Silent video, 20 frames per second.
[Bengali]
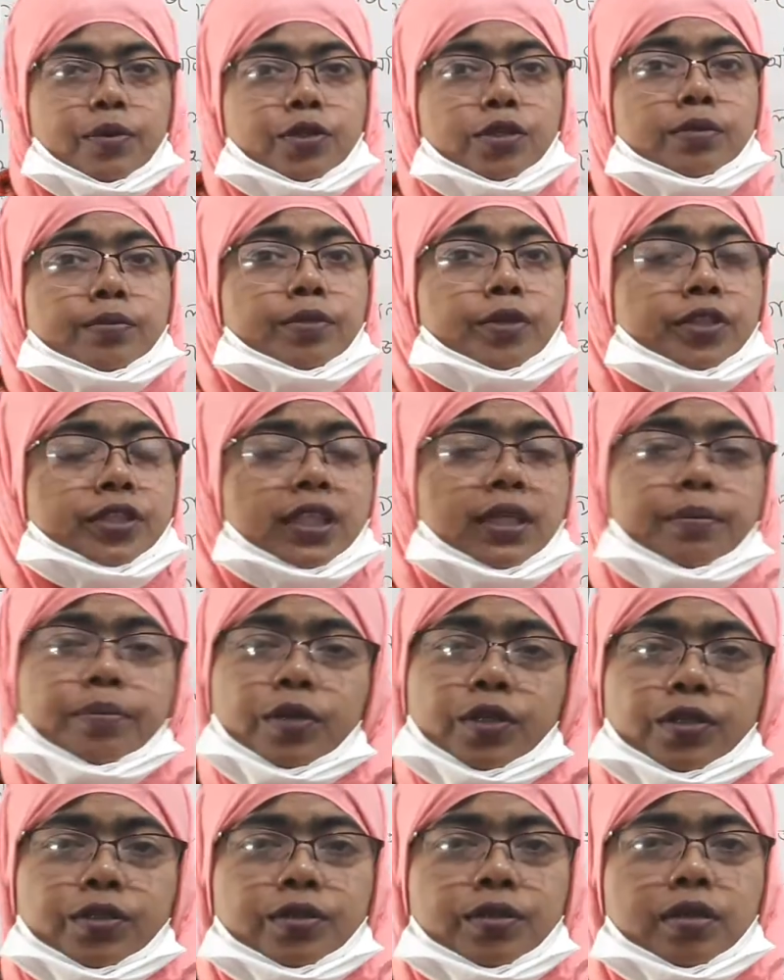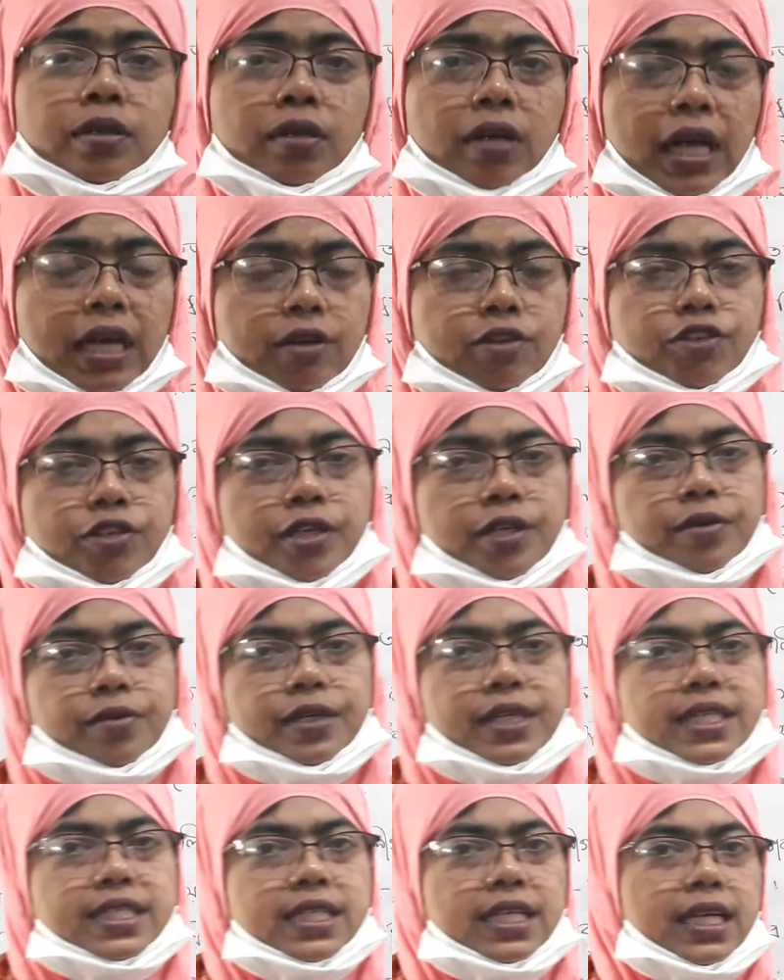প্রথম পত্রের পদ্য আলোচনা
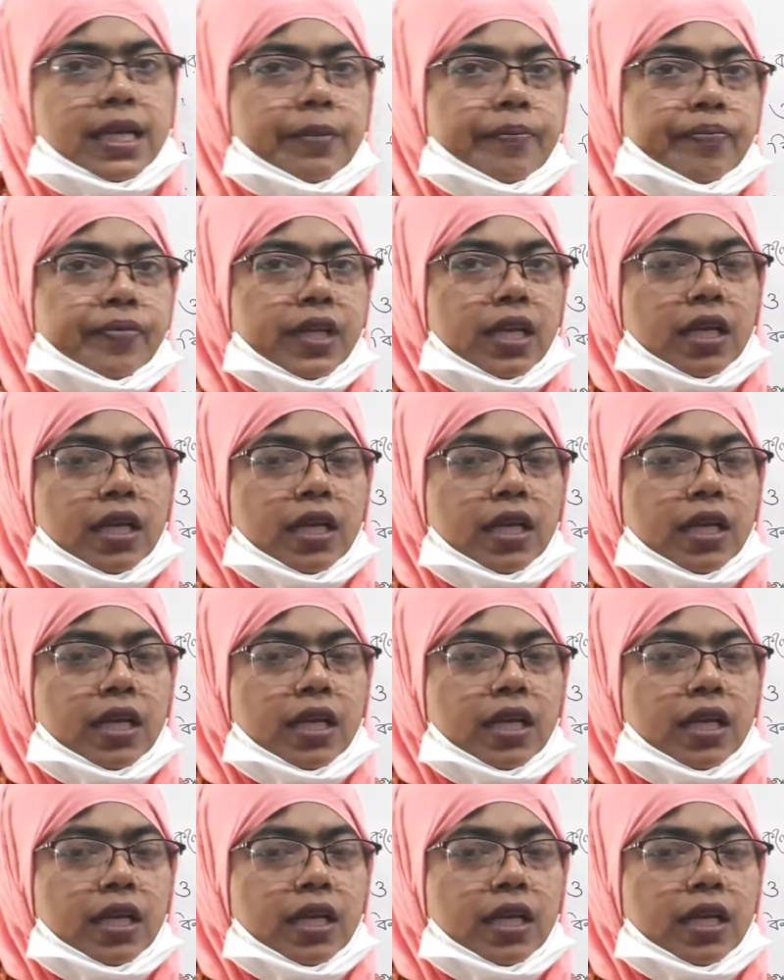করেছিলাম